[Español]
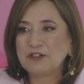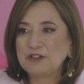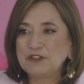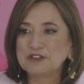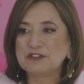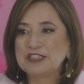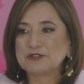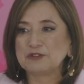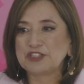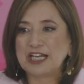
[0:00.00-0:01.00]
que hoy no son
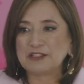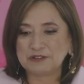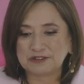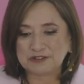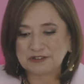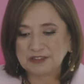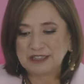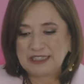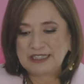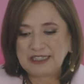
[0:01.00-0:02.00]
escuchados,
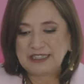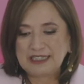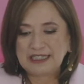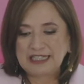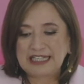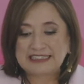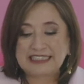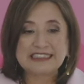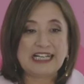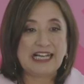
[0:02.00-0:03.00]
que
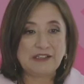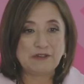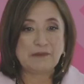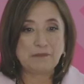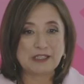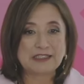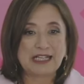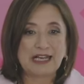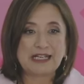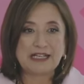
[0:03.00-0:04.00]
les han cerrado la
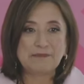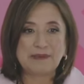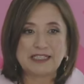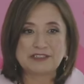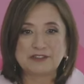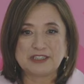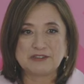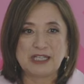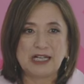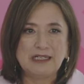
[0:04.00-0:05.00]
puerta en Palacio
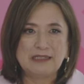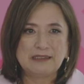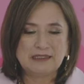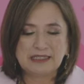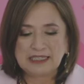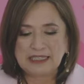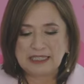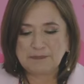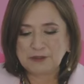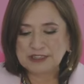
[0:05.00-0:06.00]
Nacional
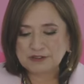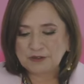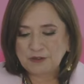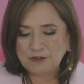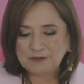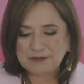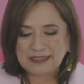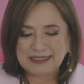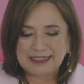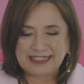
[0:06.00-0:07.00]
y por eso
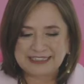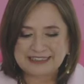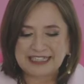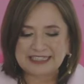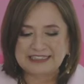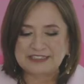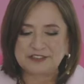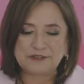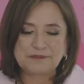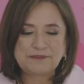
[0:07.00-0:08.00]
este
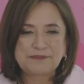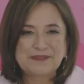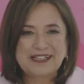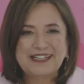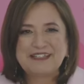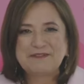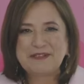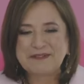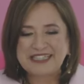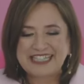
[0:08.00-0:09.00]
ejercicio.
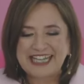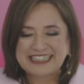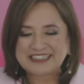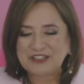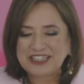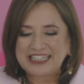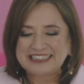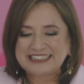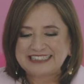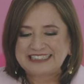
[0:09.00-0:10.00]
Bienvenidas
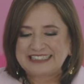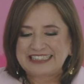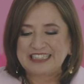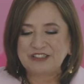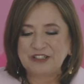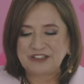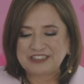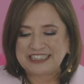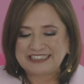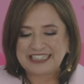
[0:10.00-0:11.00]
todas y
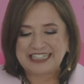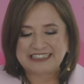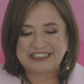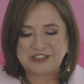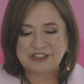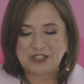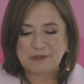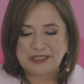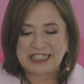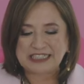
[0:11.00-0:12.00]
todos a este ejercicio de
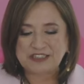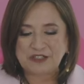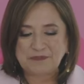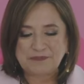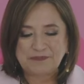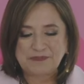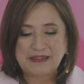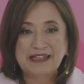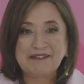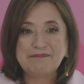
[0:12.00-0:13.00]
comunicación
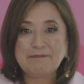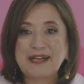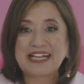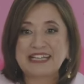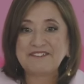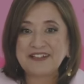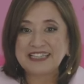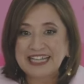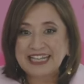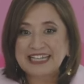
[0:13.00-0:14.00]
para
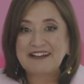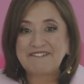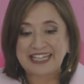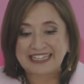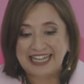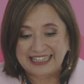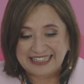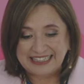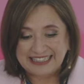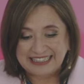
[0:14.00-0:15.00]
defender la verdad,